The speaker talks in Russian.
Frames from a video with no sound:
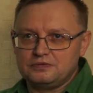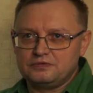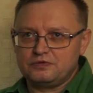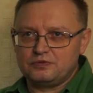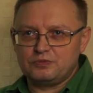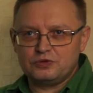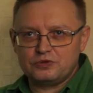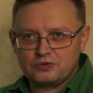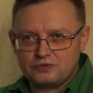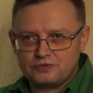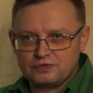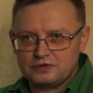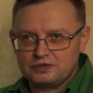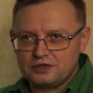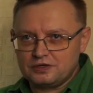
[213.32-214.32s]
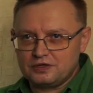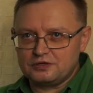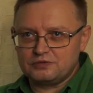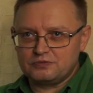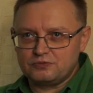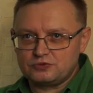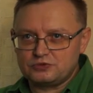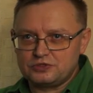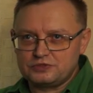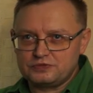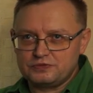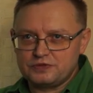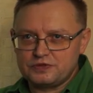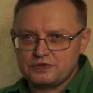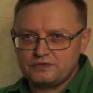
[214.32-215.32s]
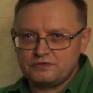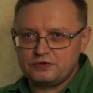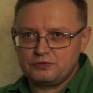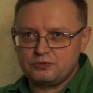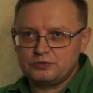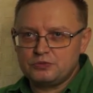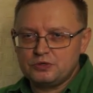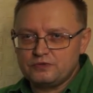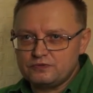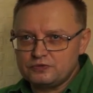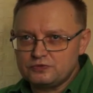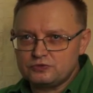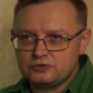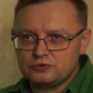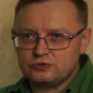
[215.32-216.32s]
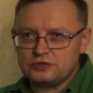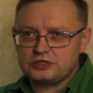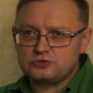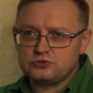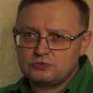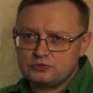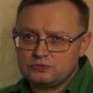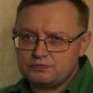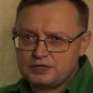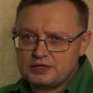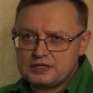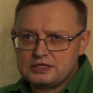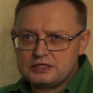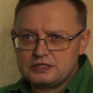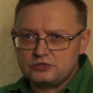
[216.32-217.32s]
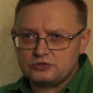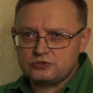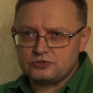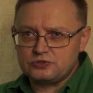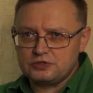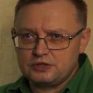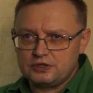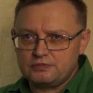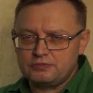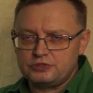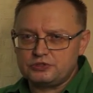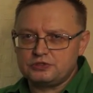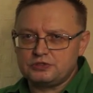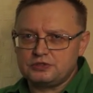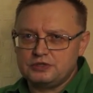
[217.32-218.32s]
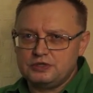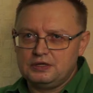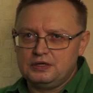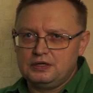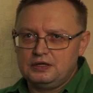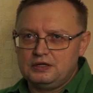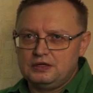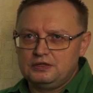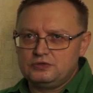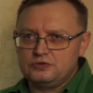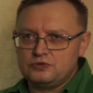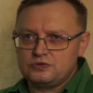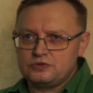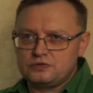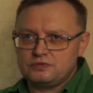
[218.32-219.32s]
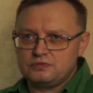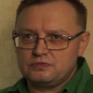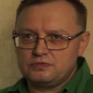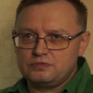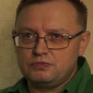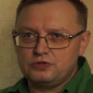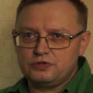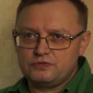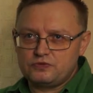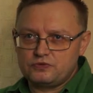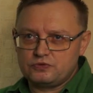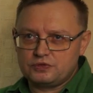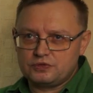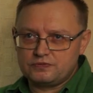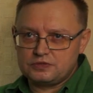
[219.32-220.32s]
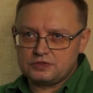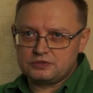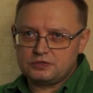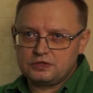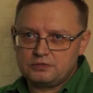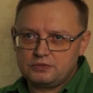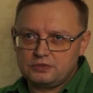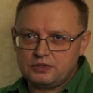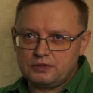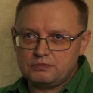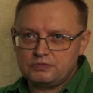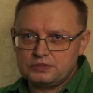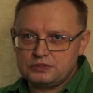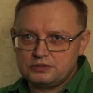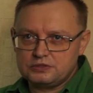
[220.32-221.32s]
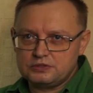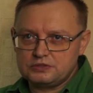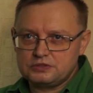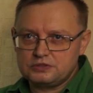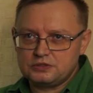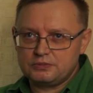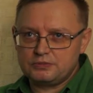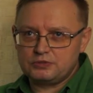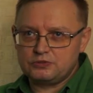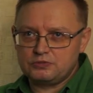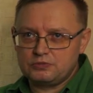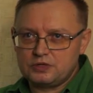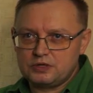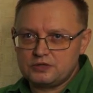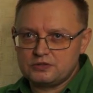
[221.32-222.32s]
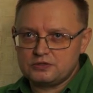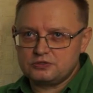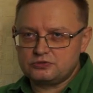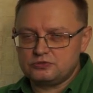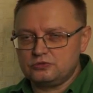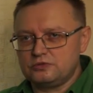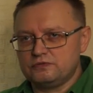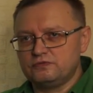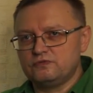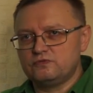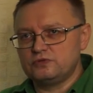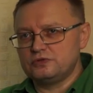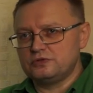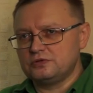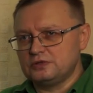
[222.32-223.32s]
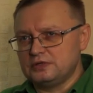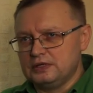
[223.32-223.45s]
формулировка, да, как может развиваться фильм. Он имел в виду, что должно произойти что-то необычное. То есть э, было все как всегда, была обыденность, а потом раз, и что-то выводит